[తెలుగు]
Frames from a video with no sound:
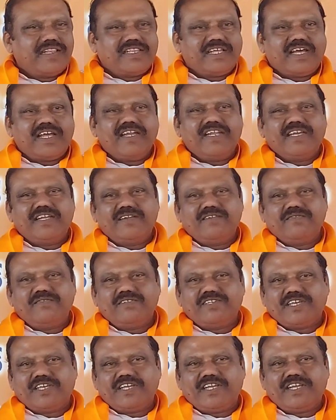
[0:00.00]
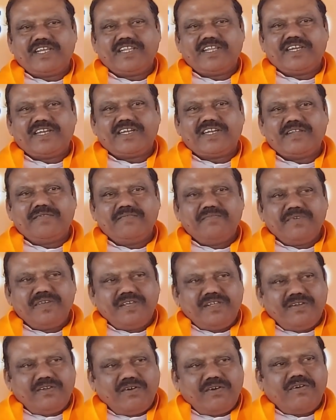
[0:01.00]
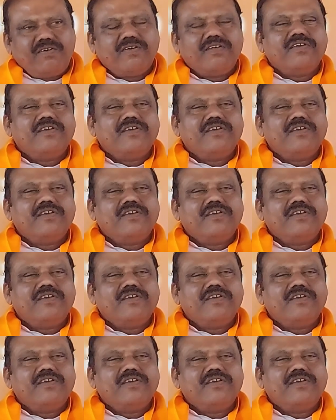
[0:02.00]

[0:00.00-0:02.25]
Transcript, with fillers: దానికి నువ్వు చేయలేదంటే మీలో